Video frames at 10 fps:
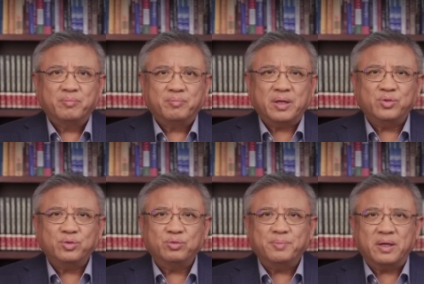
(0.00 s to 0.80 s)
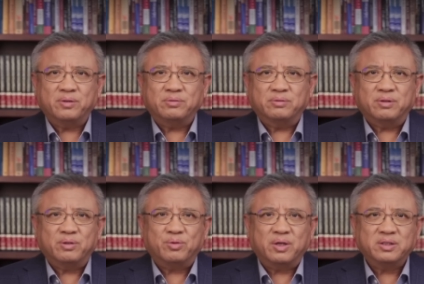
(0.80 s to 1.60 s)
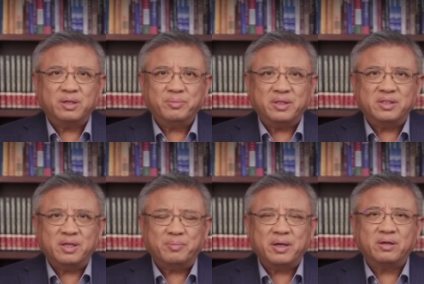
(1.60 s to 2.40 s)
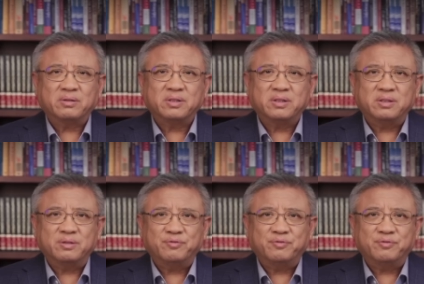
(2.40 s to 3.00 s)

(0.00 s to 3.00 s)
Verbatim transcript: 伴君如伴虎，皇上面前攀高枝，